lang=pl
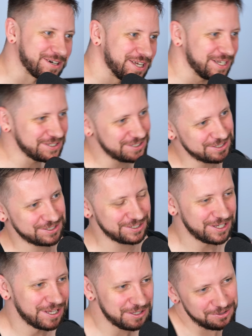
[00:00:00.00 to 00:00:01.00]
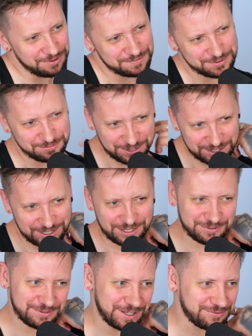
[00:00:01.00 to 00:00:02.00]
kręcić i no w sumie
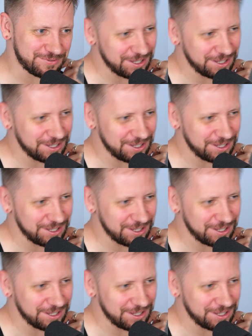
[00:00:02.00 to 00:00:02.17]
ja, ja tu